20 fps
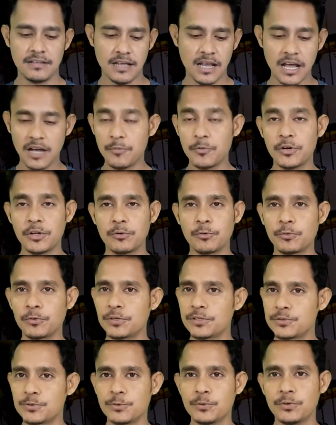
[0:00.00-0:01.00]
আহামরি কোনো
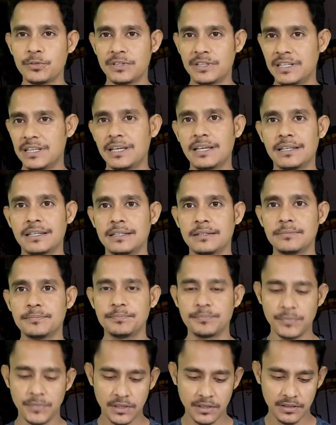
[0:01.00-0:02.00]
কিছু দেয়া নেই
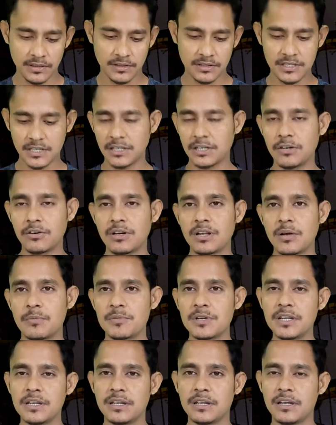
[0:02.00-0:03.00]
যার কারণে
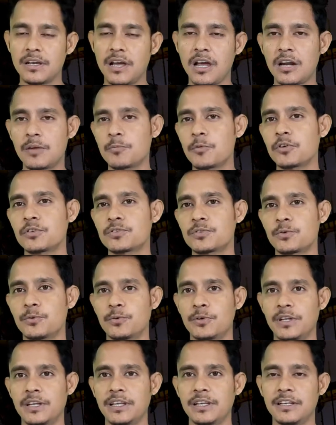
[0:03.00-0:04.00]
আমি আনবক্স
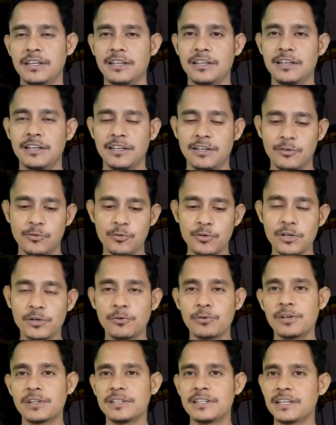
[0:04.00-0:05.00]
করে খুলে
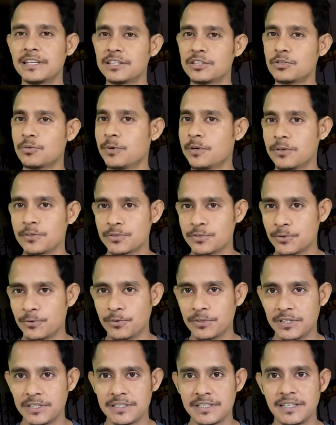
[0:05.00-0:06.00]
খুলে দেখে সময় নষ্ট
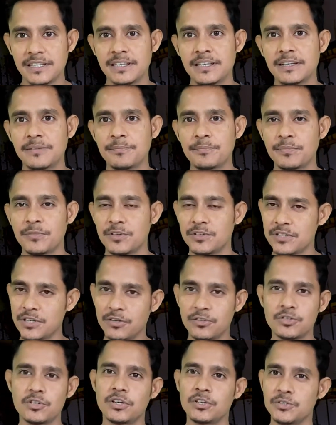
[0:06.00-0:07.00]
করতে চাই না তো যাই
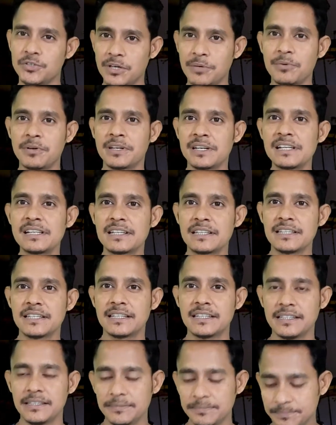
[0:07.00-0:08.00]
হোক সরাসরি আমরা রিলটা
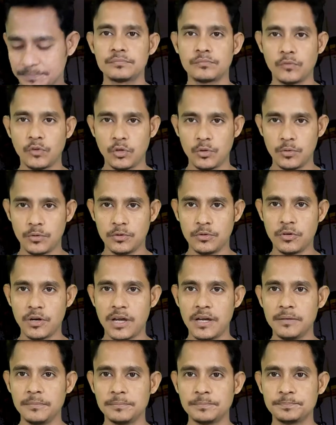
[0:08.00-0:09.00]
দেখি তো
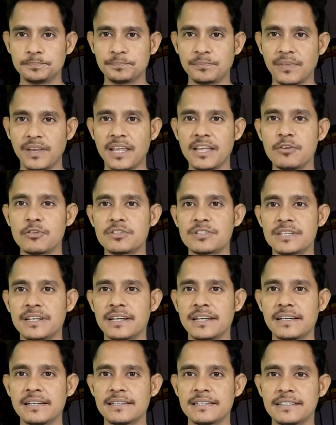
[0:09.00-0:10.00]
বন্ধুরা এই হচ্ছে
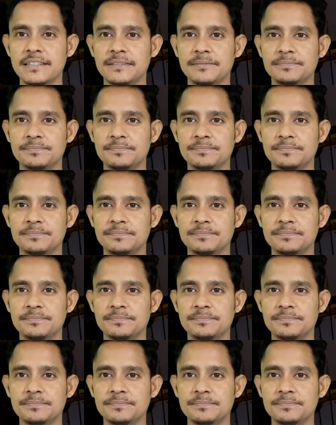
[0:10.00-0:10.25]
রিলটি